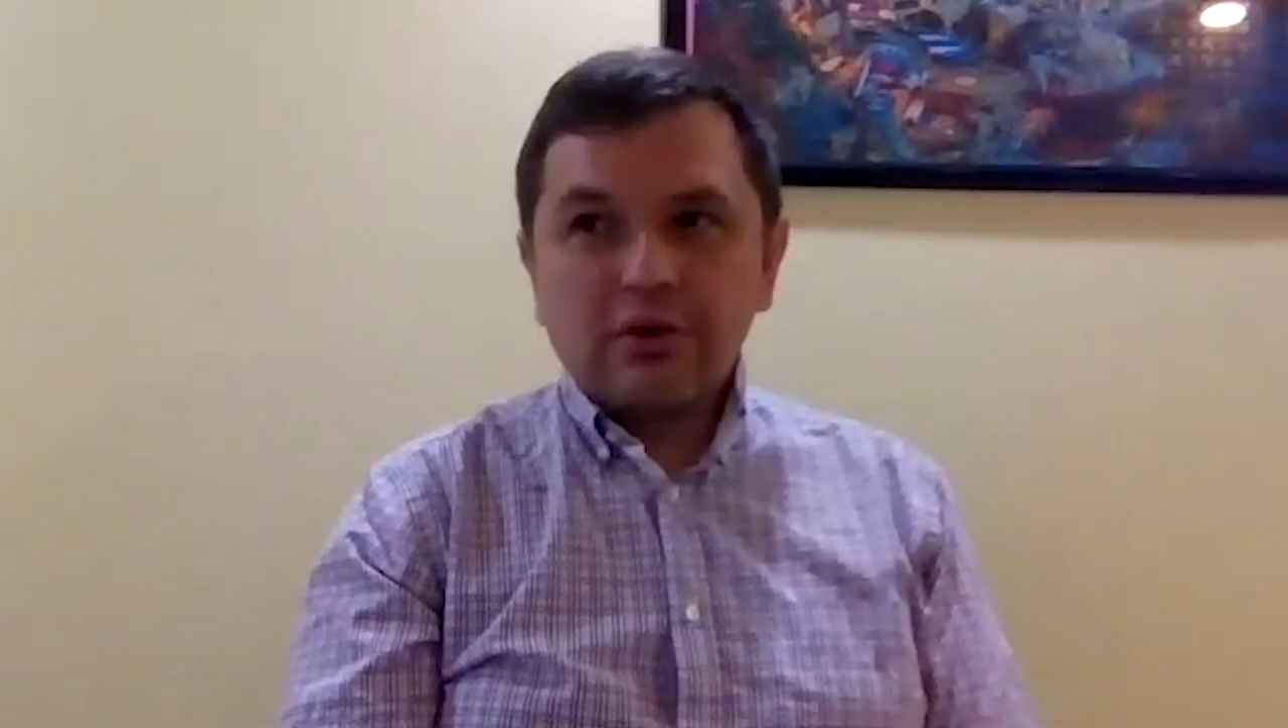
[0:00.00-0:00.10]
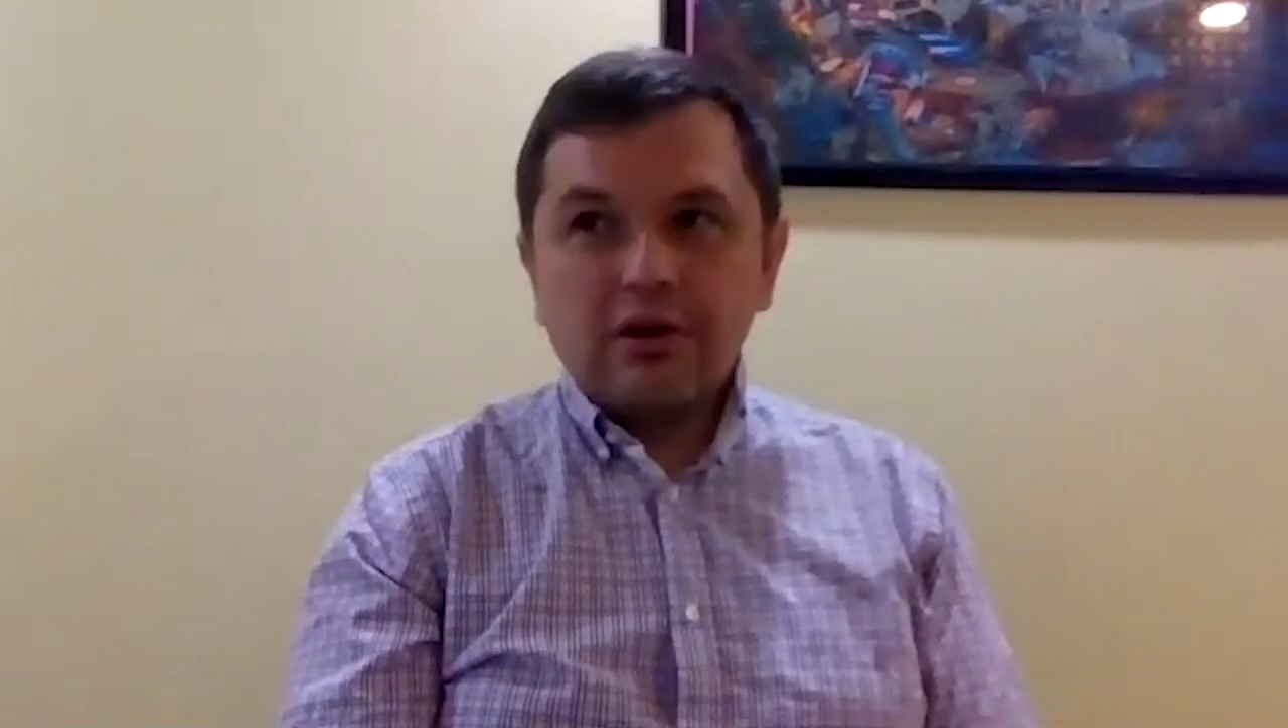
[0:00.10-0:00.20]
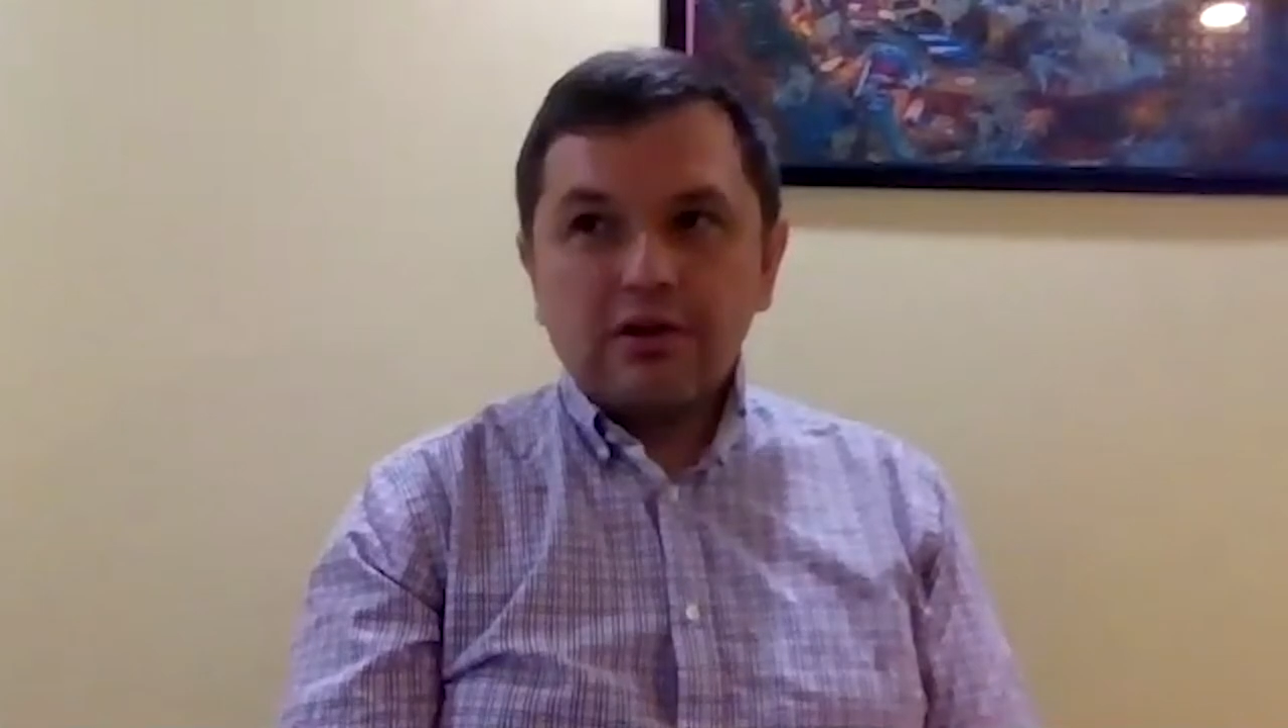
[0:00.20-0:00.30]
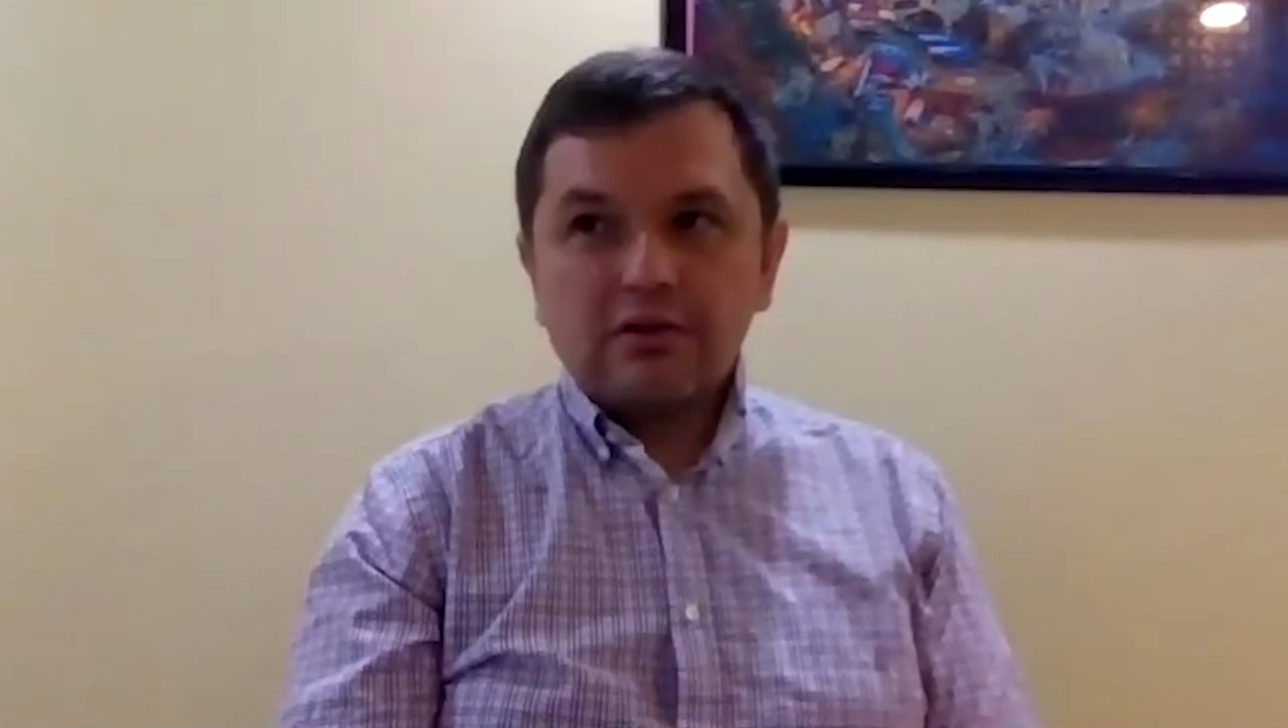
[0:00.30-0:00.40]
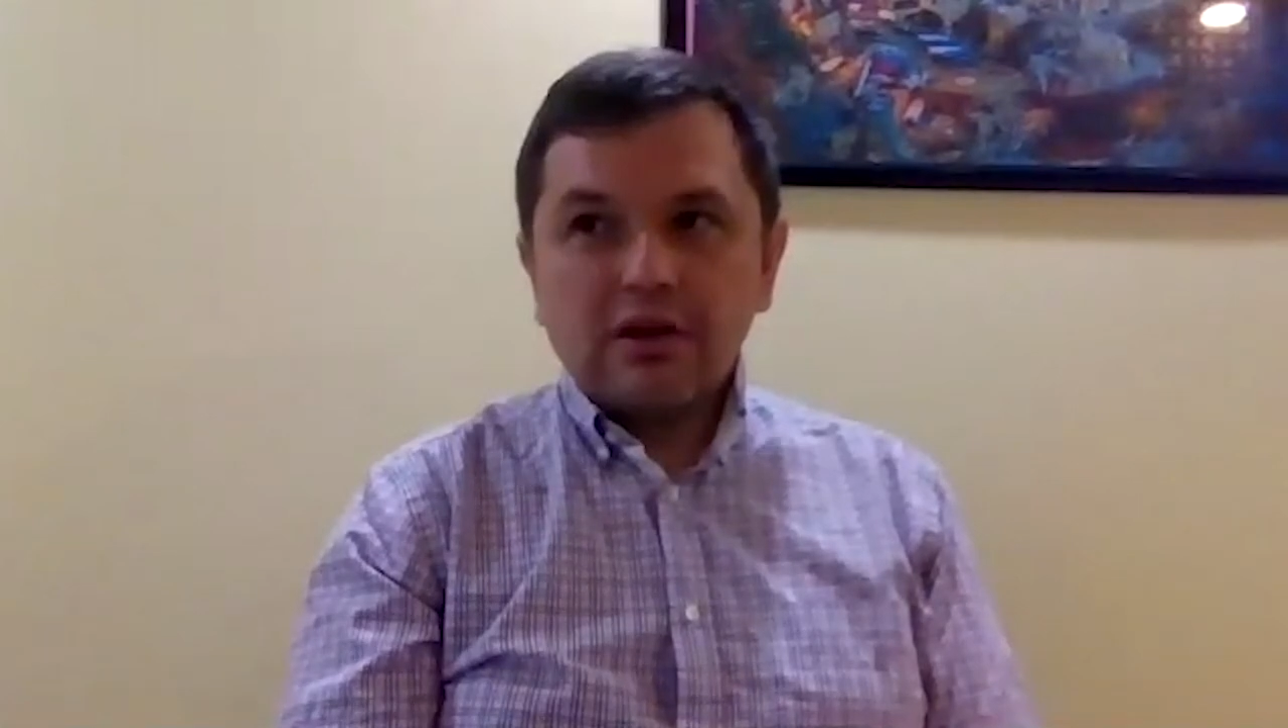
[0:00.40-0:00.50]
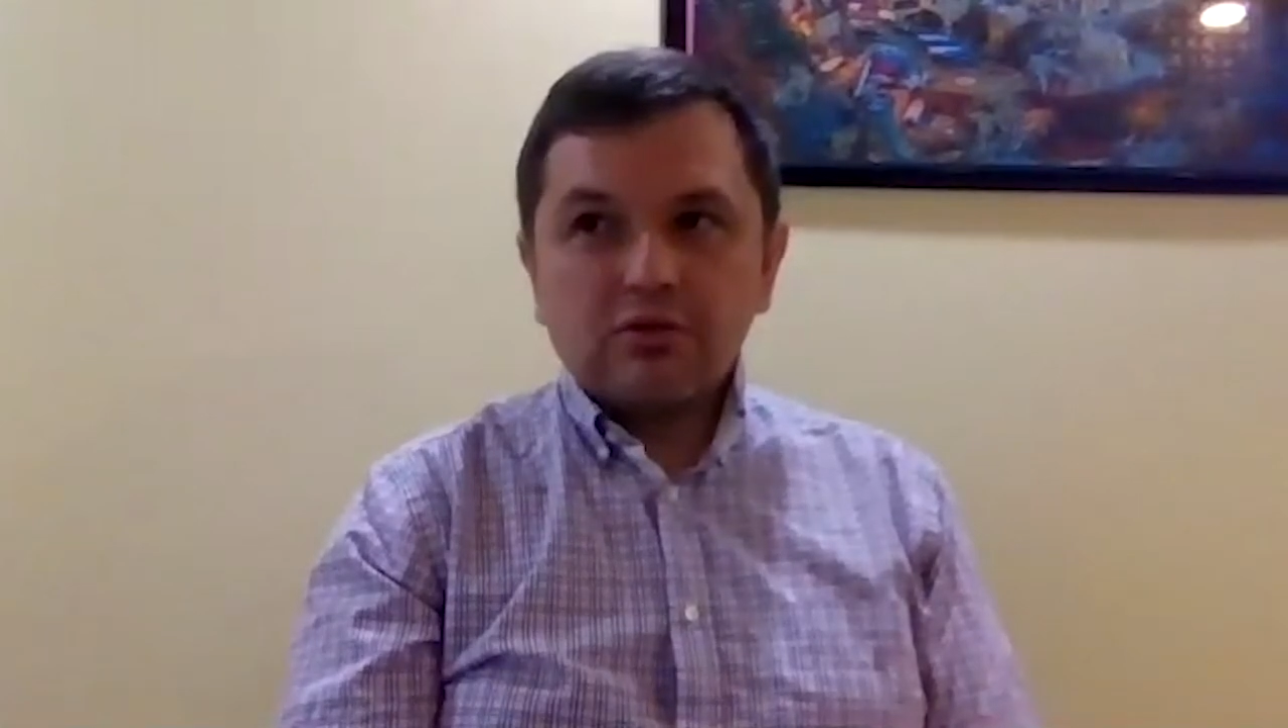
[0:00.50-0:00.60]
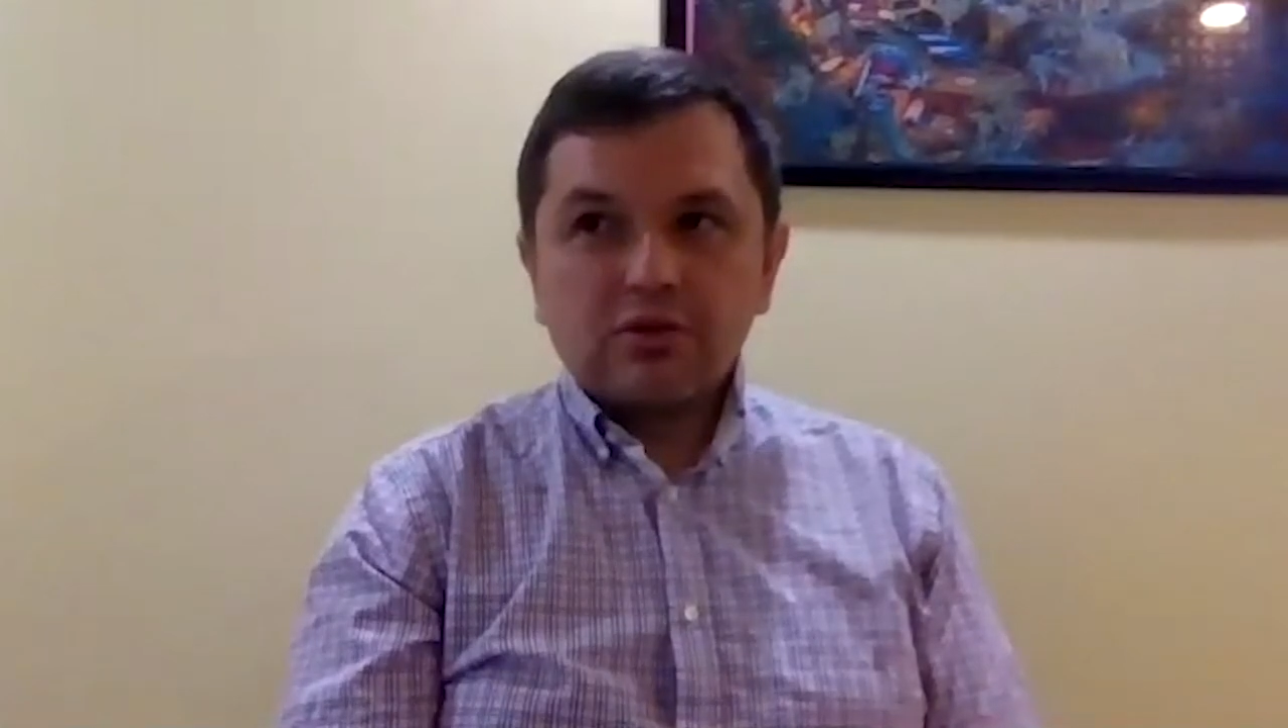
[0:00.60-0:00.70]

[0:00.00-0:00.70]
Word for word: hein, de